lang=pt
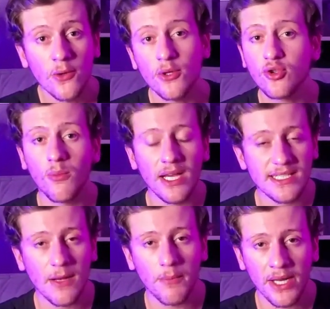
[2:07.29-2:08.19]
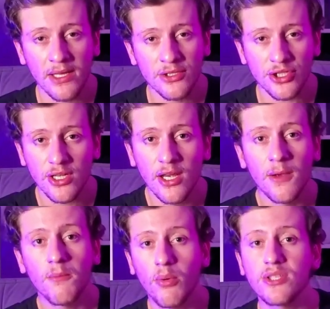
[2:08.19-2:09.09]
Quanto mais você aprende,
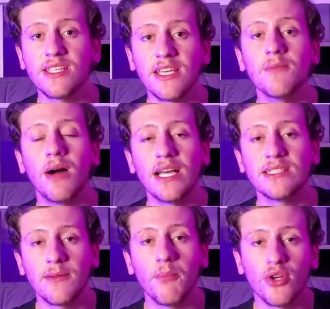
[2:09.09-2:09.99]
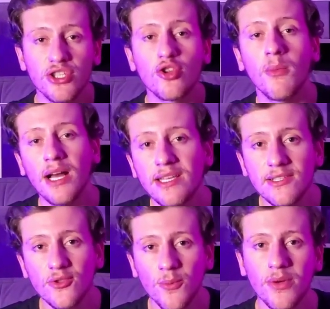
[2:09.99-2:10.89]
pode ser que mais você pode tomar risco,